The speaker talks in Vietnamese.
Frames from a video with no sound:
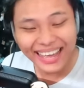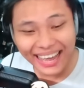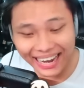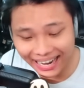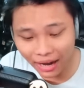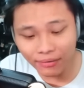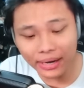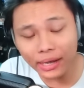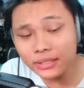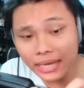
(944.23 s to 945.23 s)
Cái này không phải
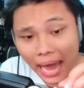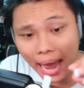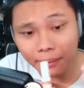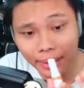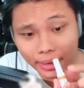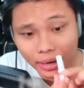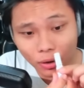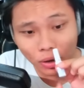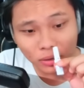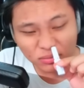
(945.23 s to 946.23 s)
điếu xì gà nha mấy, cái này
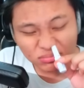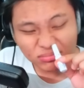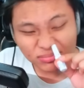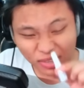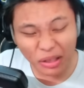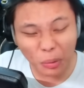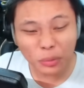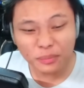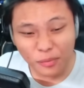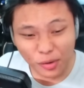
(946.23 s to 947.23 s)
là hít.
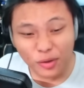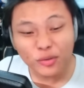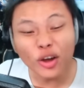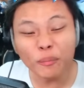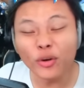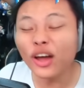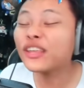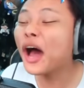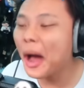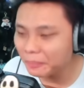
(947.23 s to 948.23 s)
Hơi mùi hết thơm.